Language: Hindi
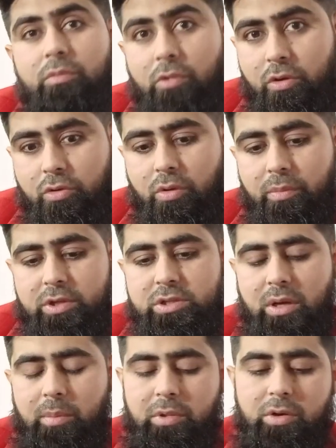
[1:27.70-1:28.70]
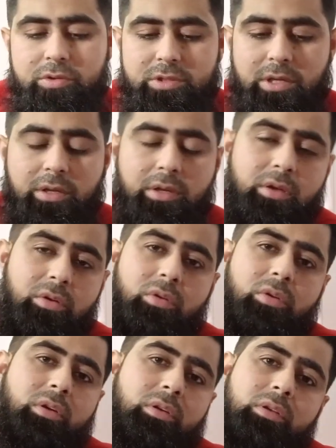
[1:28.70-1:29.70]
मुल्कों में शामिल हो जाएंगे
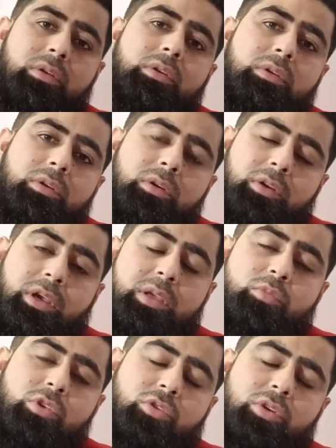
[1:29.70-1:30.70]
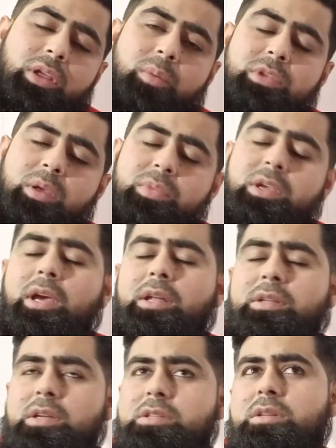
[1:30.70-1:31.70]
और कई मुल्कों ने अब ये भी कह
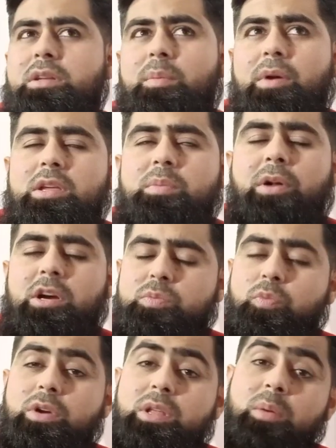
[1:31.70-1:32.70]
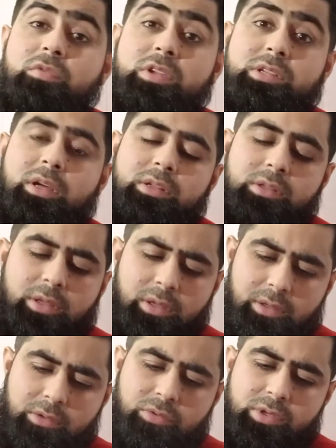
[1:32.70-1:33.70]
दिया जिनके पास ई पासपोर्ट नहीं हम वीज़ा नहीं
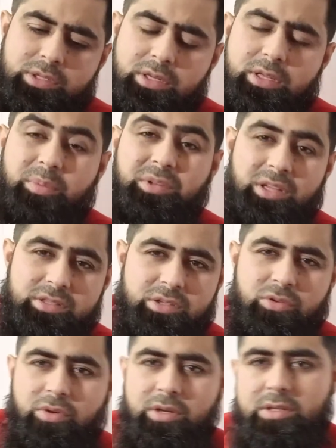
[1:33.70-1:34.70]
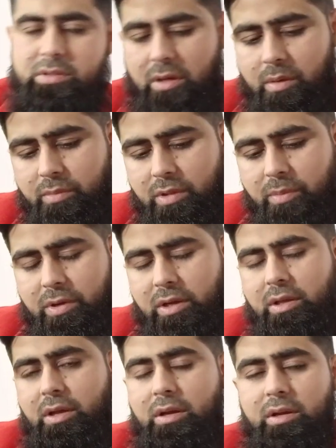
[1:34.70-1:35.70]
देंगे तो इसलिए तेज़ी हो रही है इस काम में अपना
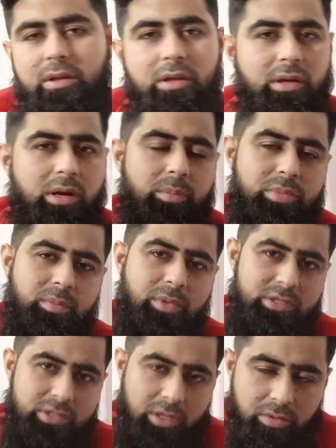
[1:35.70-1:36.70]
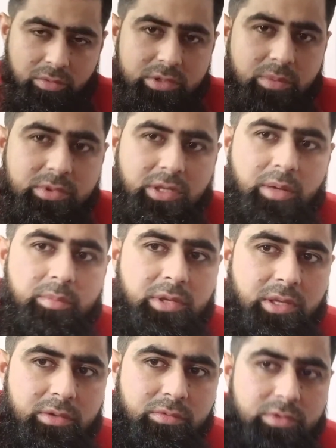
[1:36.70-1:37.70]
ख्याल रखें अगर आपने हमारे चैनल को सब्सक्राइब नहीं
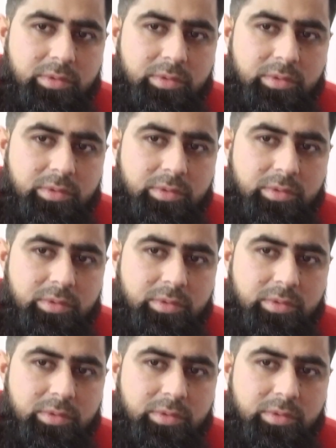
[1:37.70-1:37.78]
किया